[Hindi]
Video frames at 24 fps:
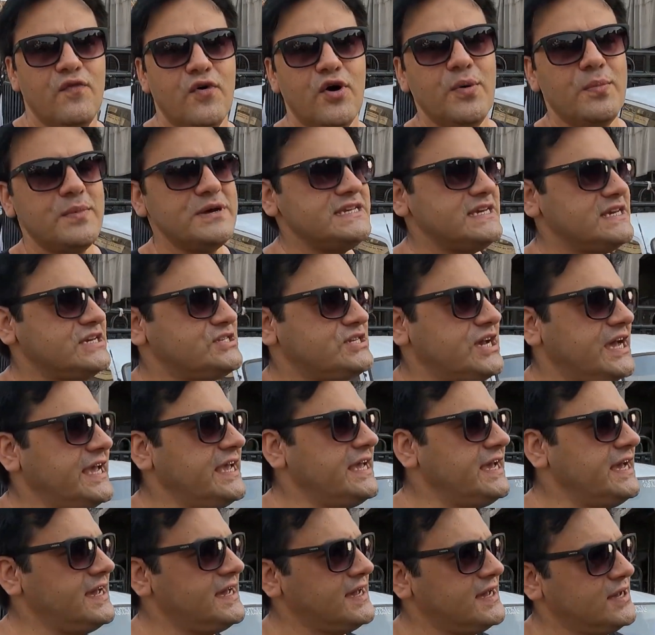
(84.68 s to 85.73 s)
वो मुझे
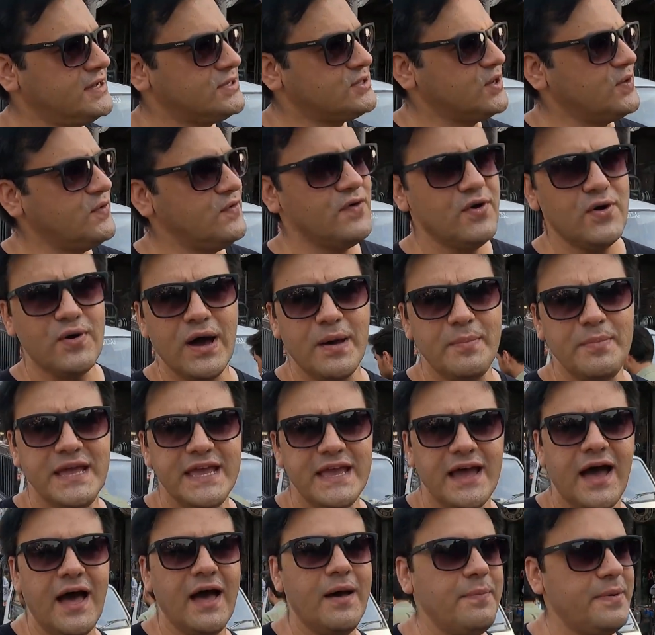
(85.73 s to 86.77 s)
चाहिए तो वो अभी
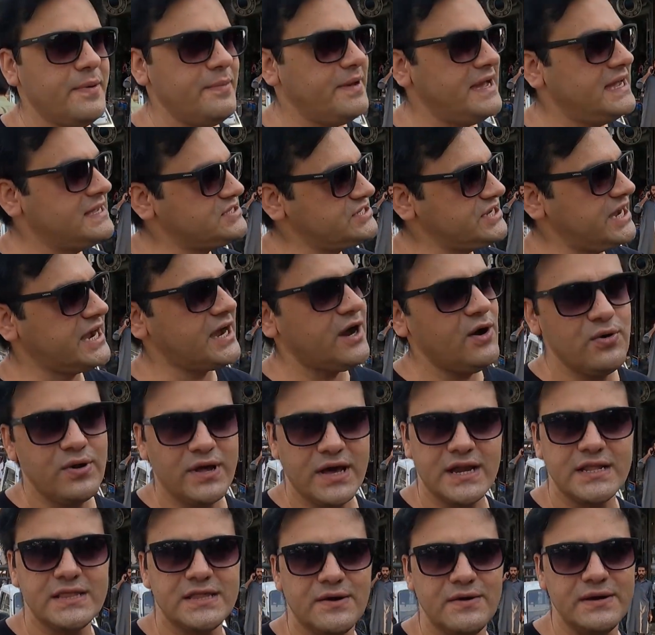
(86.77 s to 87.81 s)
यहाँ पे मैं चेकआउट
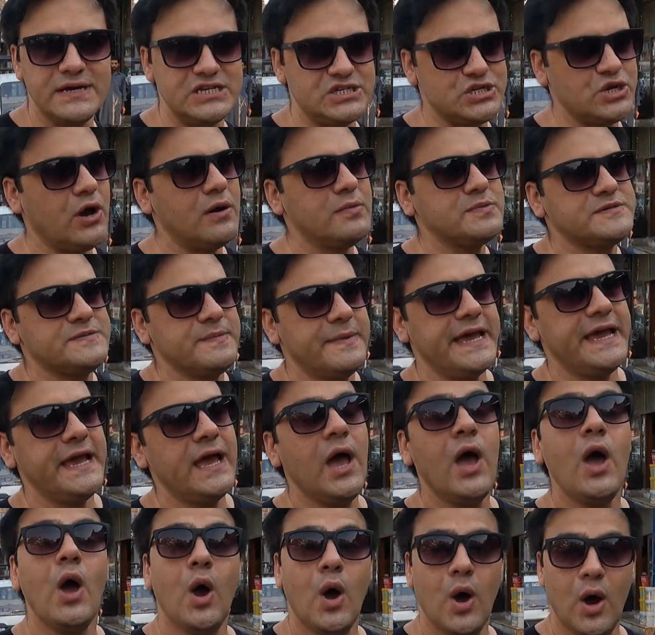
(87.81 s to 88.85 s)
करता हूँ इन शॉप्स में
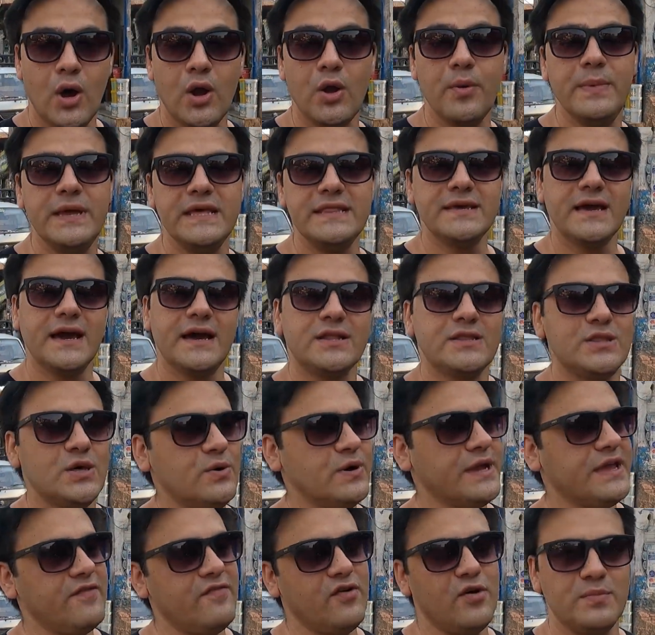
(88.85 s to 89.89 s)
और उम्मीद करता
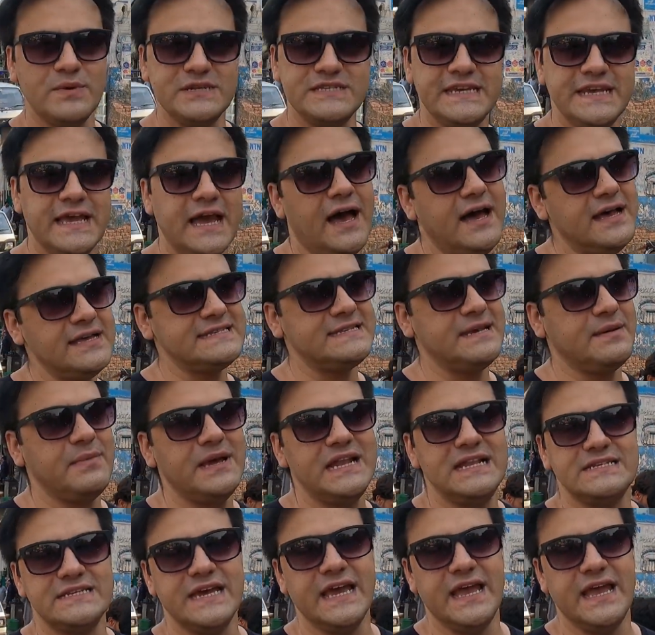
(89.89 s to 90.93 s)
हूँ कि वो मुझे यहाँ से मिल